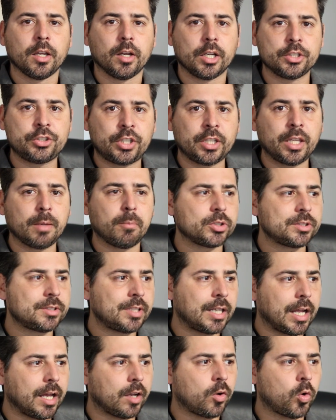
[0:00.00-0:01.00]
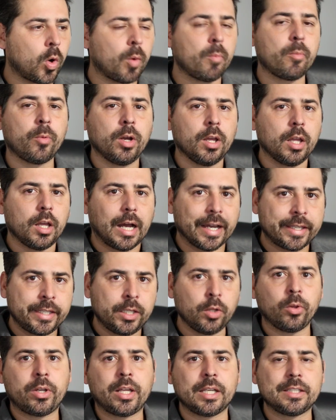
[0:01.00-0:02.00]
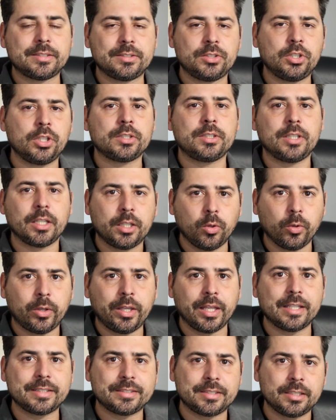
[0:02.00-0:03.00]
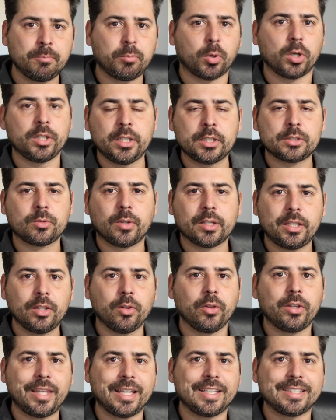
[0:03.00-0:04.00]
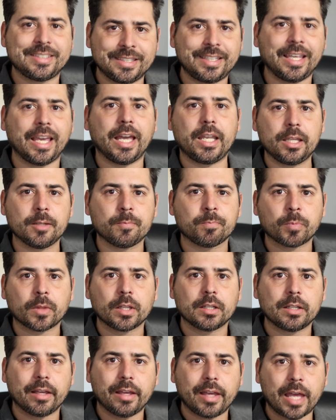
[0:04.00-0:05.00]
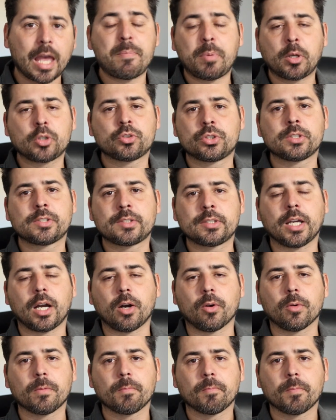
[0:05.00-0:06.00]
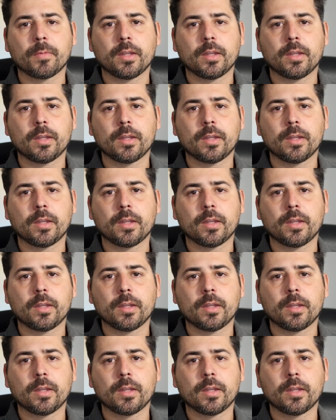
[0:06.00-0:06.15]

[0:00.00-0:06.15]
A gente tem que mostrar como aquilo que eles dizem, aquilo que eles simbolizam, aquilo que eles querem é prejudicial.